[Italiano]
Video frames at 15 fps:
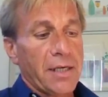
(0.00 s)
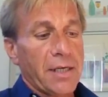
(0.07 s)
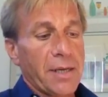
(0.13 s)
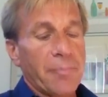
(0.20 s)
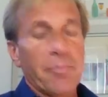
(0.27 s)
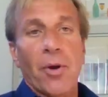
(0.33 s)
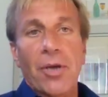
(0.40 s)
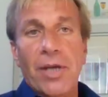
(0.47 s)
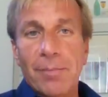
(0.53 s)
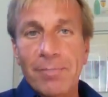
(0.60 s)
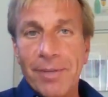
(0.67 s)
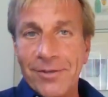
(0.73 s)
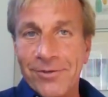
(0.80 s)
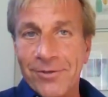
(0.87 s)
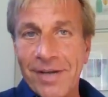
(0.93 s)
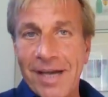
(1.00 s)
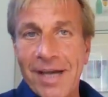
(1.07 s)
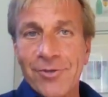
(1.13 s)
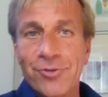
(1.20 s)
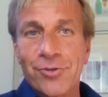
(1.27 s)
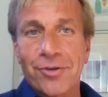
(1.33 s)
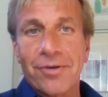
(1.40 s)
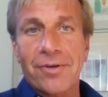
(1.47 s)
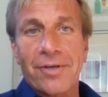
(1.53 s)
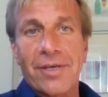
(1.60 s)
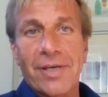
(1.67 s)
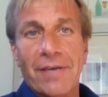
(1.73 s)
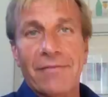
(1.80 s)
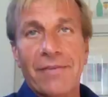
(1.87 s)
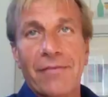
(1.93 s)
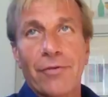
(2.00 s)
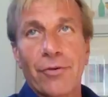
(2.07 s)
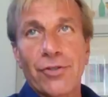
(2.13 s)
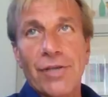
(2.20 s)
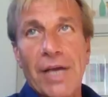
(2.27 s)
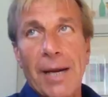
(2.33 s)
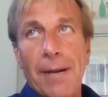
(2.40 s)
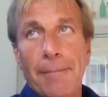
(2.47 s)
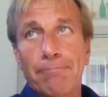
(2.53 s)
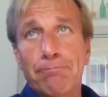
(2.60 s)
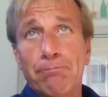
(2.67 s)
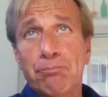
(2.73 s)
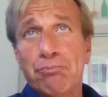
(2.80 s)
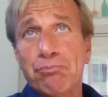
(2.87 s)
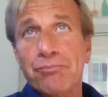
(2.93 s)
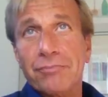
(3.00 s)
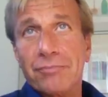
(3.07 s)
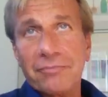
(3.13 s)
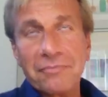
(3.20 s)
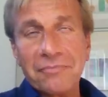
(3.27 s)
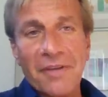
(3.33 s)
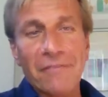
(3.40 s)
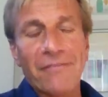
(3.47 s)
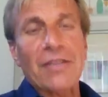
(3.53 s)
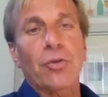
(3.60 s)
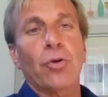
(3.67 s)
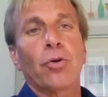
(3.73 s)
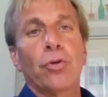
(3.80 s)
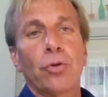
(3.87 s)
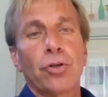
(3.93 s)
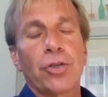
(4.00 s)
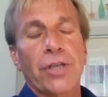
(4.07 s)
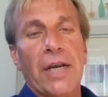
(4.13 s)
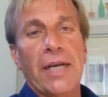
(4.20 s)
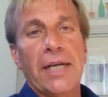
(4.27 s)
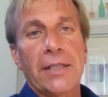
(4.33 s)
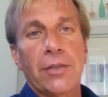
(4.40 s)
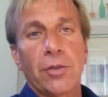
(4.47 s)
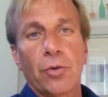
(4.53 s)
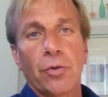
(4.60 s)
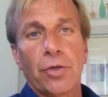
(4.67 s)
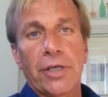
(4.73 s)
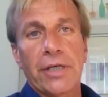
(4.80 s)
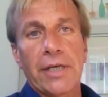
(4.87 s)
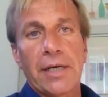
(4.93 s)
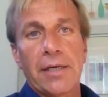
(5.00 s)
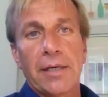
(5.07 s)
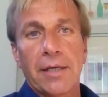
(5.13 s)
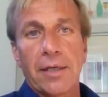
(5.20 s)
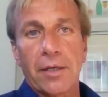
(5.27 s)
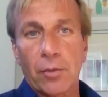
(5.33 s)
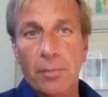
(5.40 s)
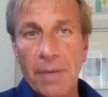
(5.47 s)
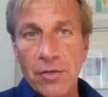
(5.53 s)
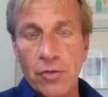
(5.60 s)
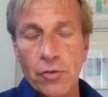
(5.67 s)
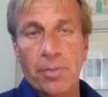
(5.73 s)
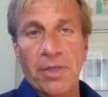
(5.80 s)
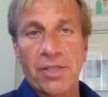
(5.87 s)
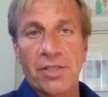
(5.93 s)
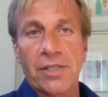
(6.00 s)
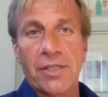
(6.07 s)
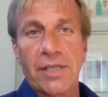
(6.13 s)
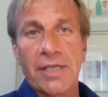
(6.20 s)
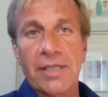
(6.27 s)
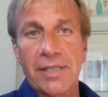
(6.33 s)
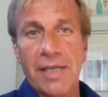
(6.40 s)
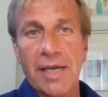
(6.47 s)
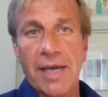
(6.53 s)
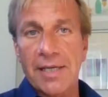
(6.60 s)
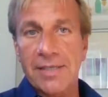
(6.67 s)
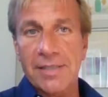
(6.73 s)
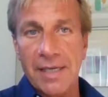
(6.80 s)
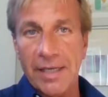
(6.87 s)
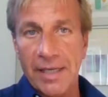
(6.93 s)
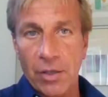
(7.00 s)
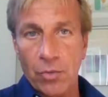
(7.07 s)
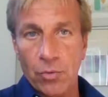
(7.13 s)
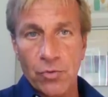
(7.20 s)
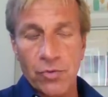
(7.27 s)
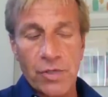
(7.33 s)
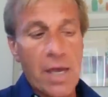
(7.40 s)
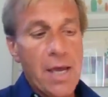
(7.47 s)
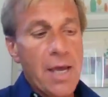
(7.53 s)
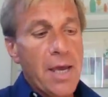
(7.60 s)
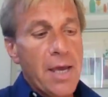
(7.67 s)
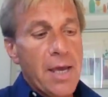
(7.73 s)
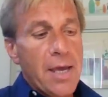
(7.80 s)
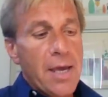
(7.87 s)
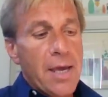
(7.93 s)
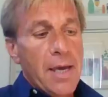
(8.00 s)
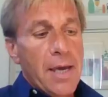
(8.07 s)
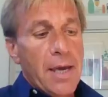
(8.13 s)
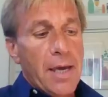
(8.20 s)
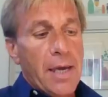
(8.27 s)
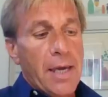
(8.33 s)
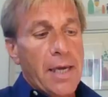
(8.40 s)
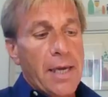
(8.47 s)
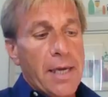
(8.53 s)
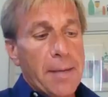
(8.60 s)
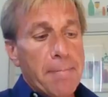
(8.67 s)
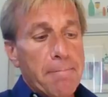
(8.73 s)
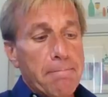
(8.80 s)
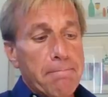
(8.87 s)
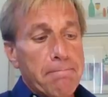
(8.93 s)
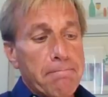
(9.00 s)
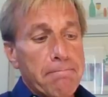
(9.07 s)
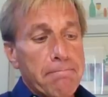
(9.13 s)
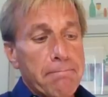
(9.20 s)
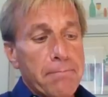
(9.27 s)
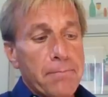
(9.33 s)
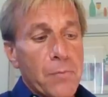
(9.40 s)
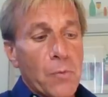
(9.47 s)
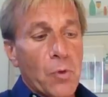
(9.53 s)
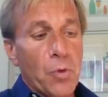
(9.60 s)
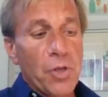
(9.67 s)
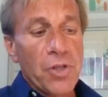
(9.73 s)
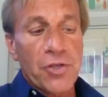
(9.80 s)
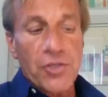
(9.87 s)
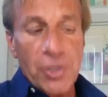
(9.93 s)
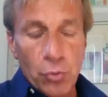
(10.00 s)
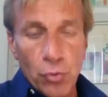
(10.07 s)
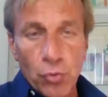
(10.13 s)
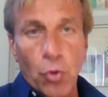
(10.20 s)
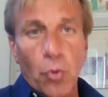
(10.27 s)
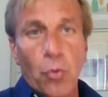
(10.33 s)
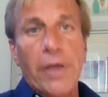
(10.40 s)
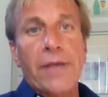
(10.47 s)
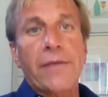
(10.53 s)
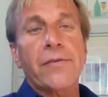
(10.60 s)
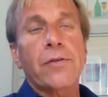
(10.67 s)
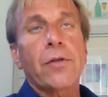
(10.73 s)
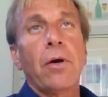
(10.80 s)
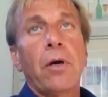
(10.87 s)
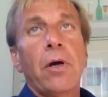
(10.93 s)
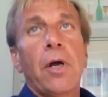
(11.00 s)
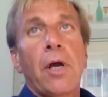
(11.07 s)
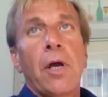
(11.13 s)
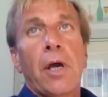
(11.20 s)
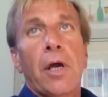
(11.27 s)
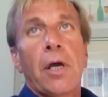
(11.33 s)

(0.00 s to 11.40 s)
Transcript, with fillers: che poi è il personaggio che avevo già... Mh, mm, fatto conoscere ai lettori nel romanzo precedente Azzale Rosse. E, ehm, quindi c'è tutto questo.